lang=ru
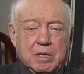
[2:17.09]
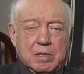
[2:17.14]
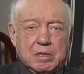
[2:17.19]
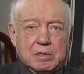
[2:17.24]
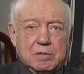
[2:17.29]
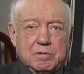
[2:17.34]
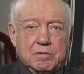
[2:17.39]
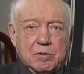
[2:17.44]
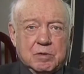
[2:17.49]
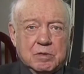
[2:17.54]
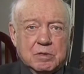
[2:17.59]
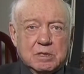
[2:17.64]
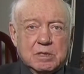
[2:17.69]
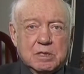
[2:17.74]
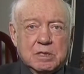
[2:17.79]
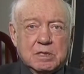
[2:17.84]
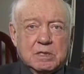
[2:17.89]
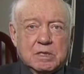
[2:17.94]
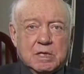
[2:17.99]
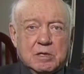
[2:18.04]

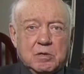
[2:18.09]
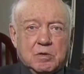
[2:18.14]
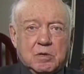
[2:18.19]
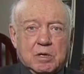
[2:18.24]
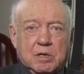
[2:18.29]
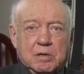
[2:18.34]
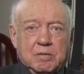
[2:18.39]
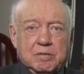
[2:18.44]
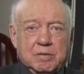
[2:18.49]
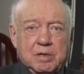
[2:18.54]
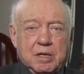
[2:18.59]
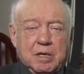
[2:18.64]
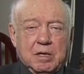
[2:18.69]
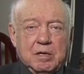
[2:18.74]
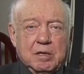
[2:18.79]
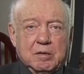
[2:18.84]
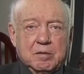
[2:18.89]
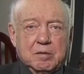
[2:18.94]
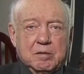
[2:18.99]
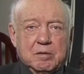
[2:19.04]
звездность, которая
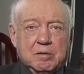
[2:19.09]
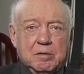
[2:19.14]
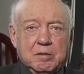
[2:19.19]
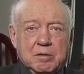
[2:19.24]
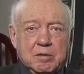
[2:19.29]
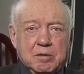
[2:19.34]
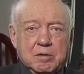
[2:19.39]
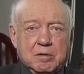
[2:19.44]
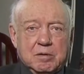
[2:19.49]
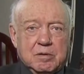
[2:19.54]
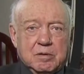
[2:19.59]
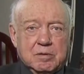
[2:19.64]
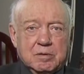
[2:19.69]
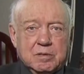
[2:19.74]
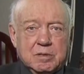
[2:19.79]
ей э,